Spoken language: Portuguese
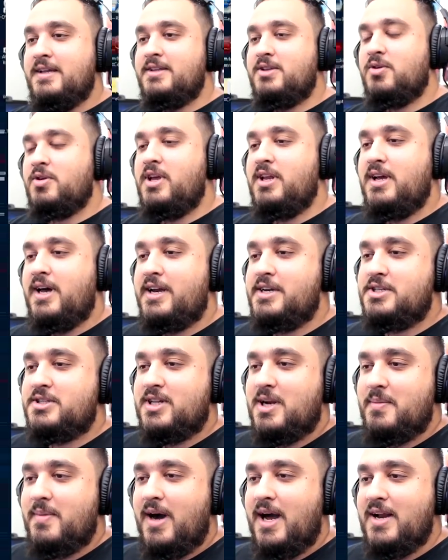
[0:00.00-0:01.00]
Estou aqui na área de
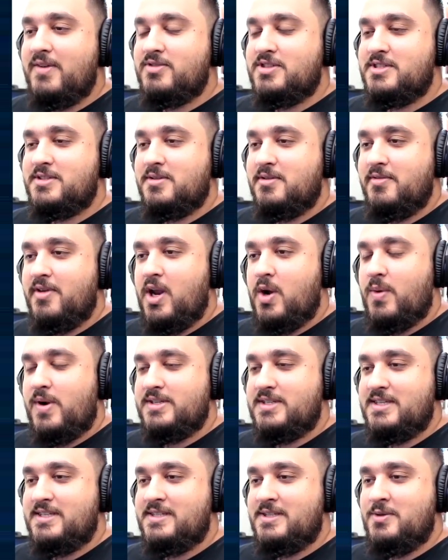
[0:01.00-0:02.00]
trabalho, vocês estão vendo o
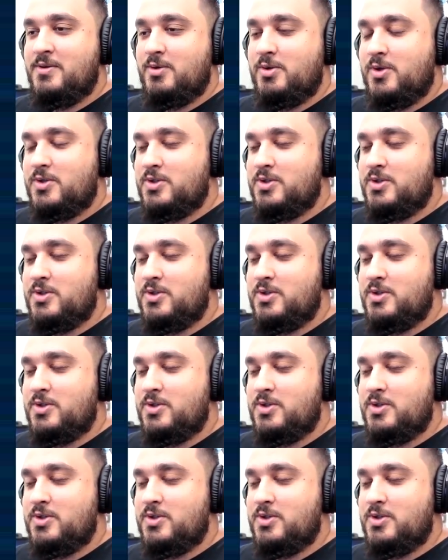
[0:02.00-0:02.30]
Ryzen 5